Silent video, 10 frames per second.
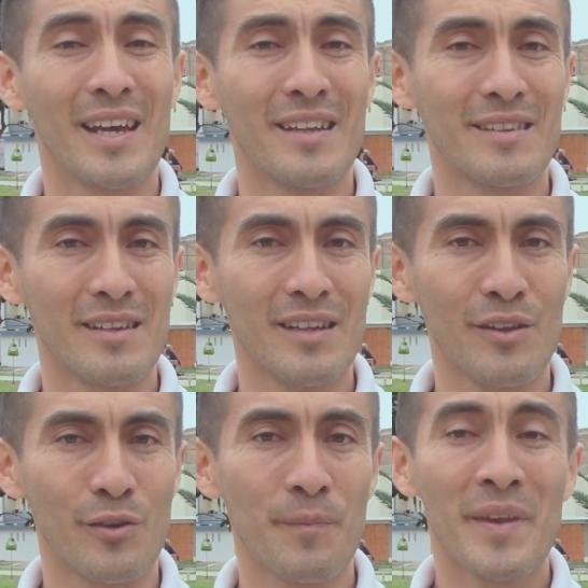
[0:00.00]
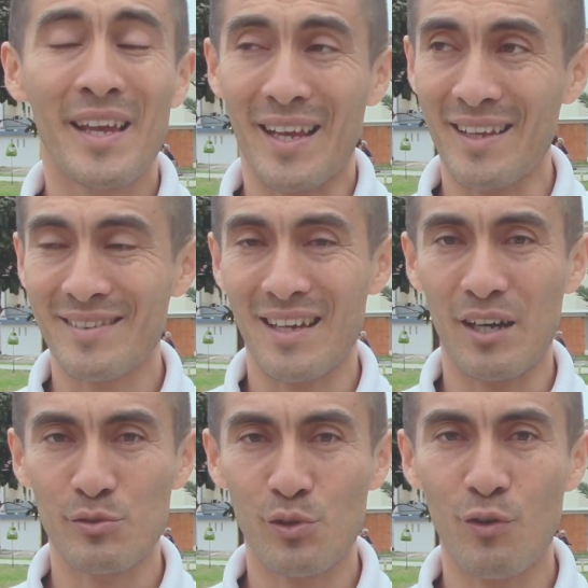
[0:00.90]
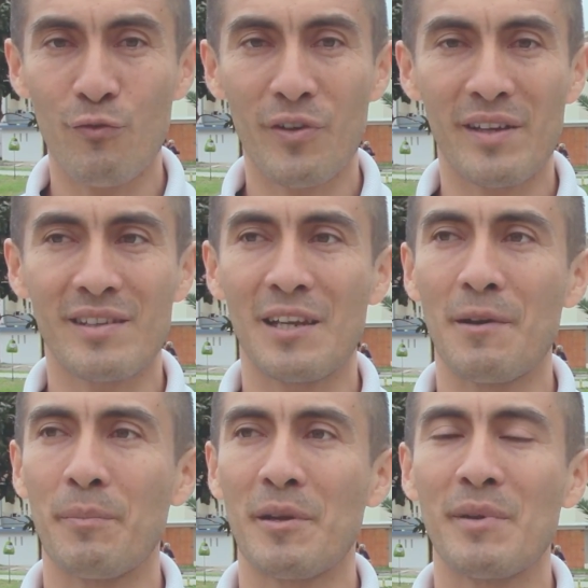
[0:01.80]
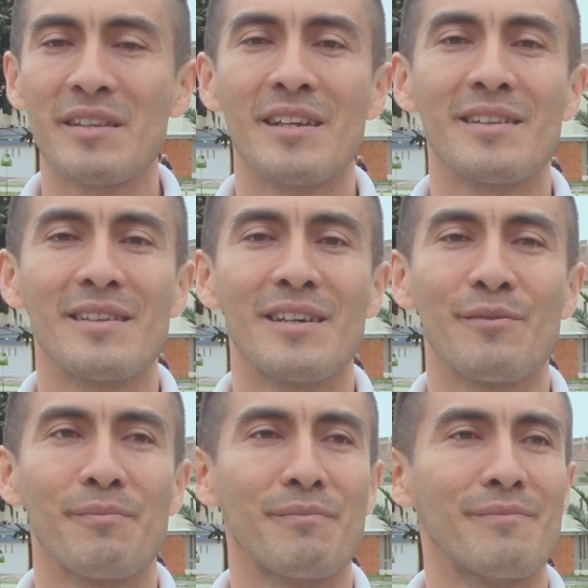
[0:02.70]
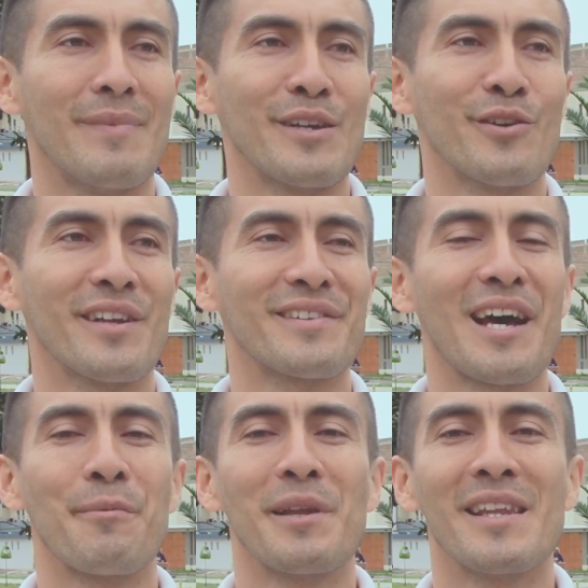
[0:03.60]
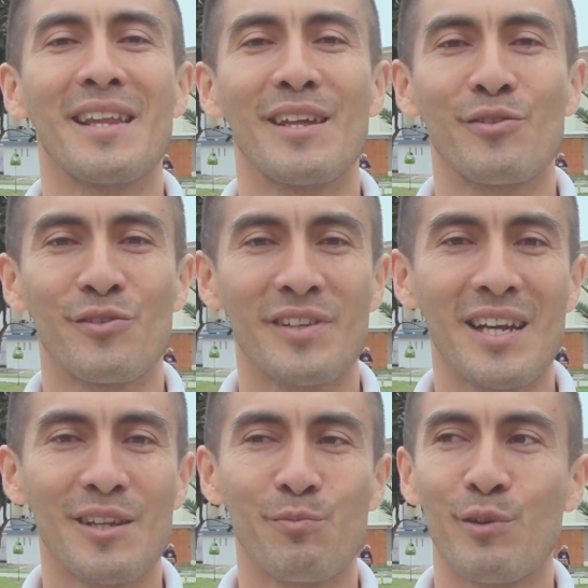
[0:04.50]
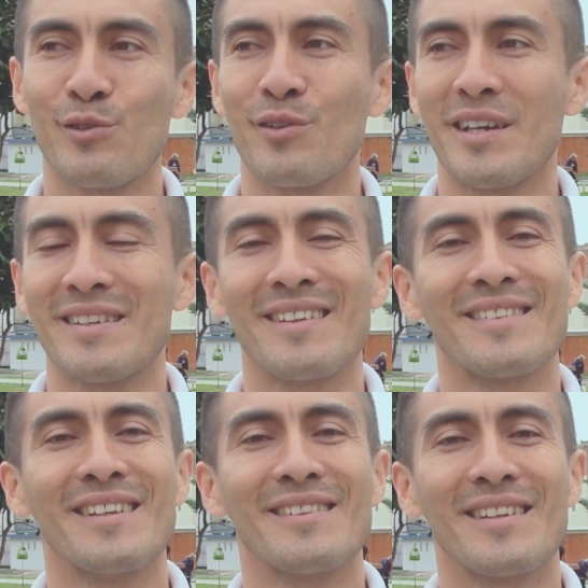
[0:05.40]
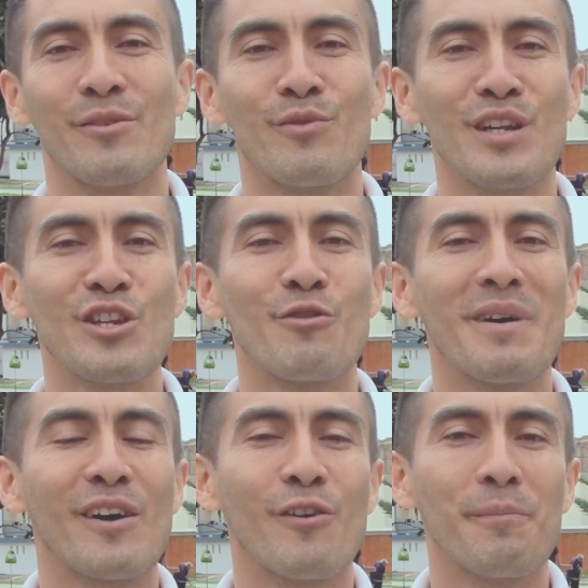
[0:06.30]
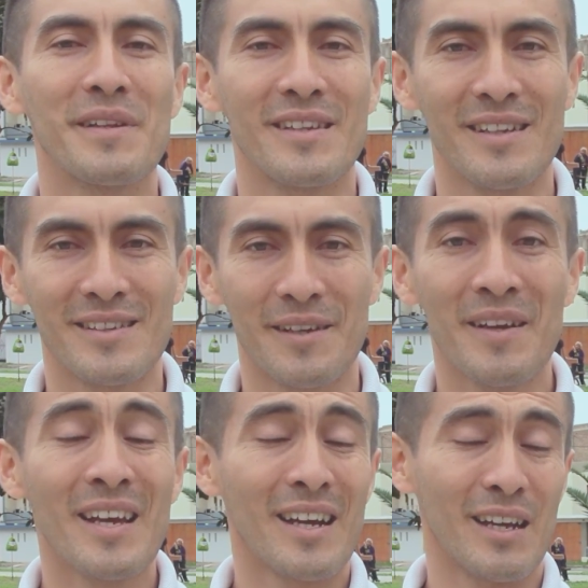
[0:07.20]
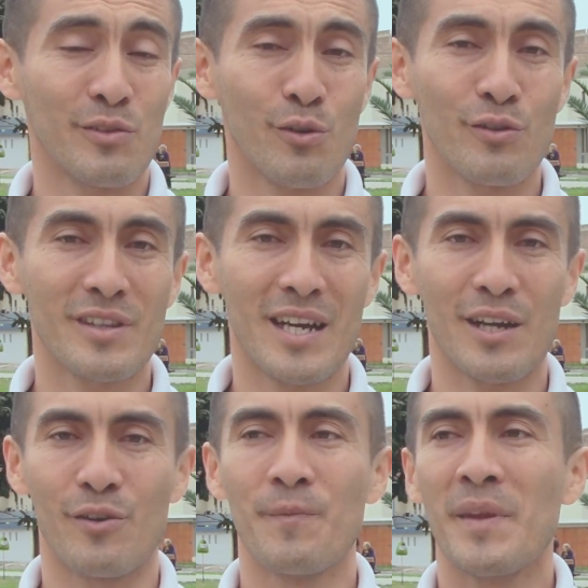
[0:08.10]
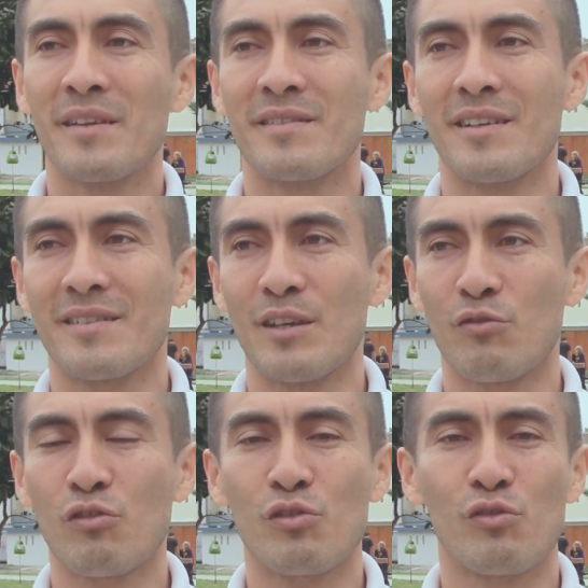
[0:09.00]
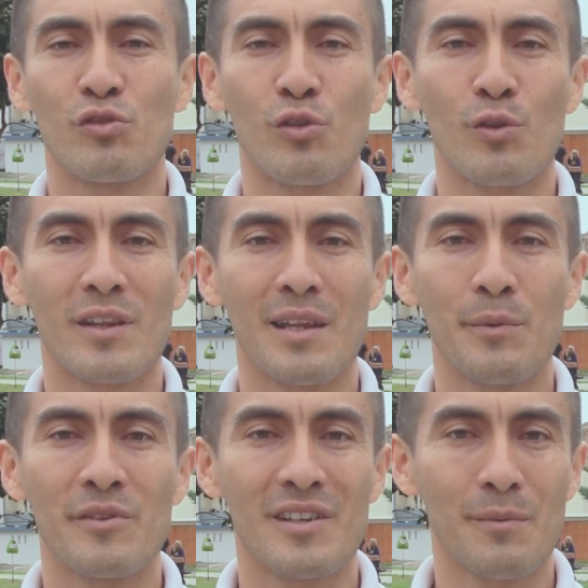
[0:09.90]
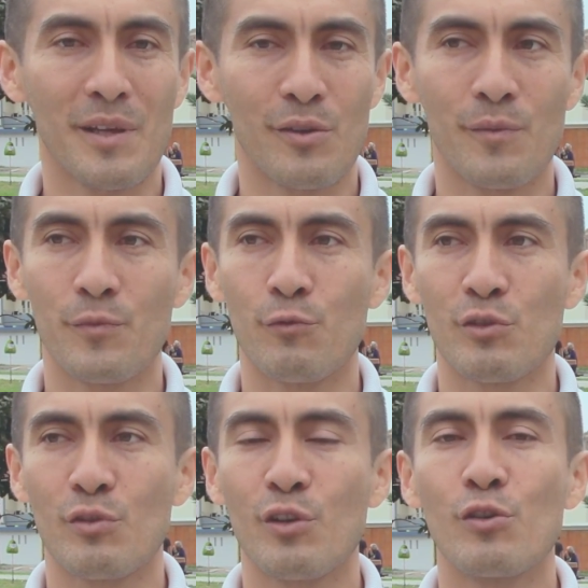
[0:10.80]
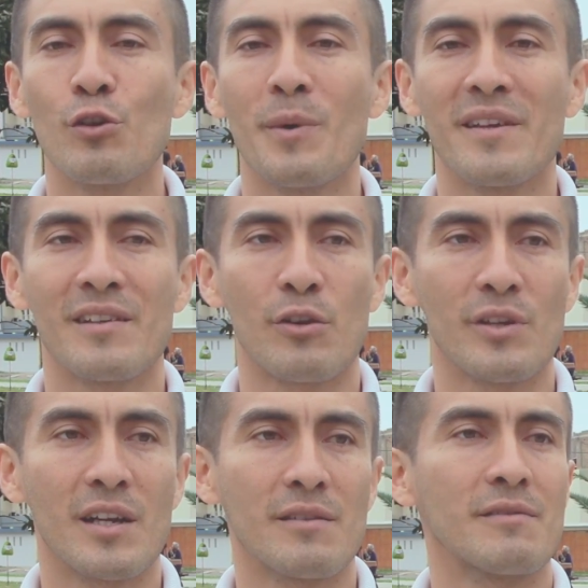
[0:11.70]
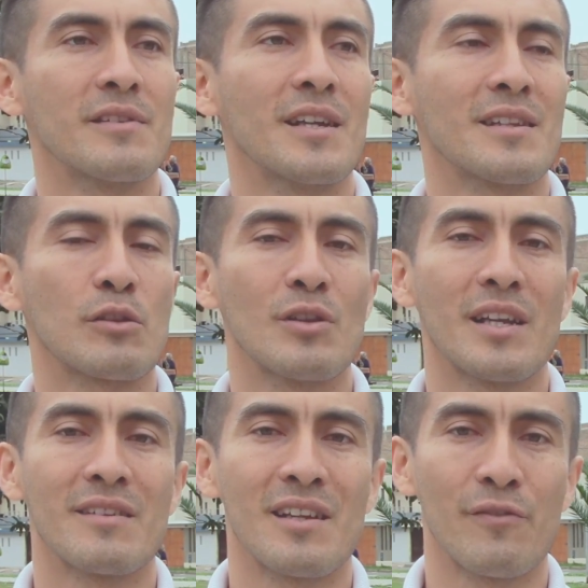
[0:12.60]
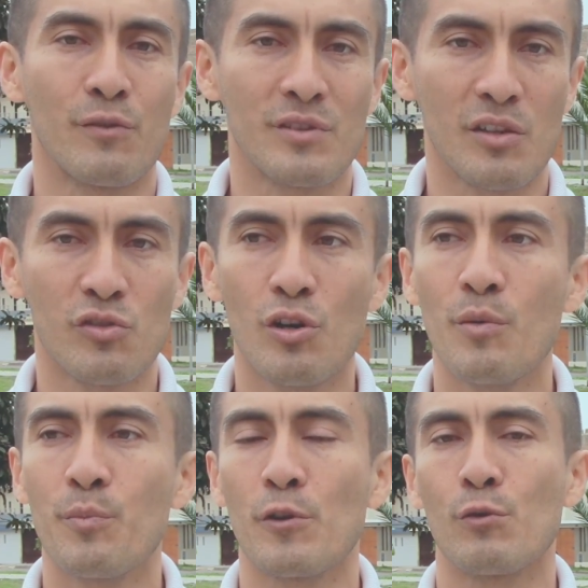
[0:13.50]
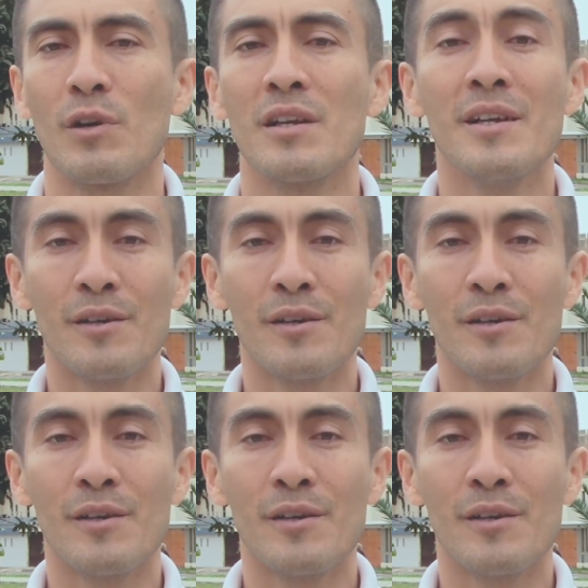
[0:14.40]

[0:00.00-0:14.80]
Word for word: Entendido. Esta autoconfianza le va a permitir tener mayores habilidades sociales, puesto que se siente un niño más competente. Caso contrario, si es que nosotros todo le damos servido, nuestro hijo no va a desarrollar cierta tolerancia a la frustración, por lo cual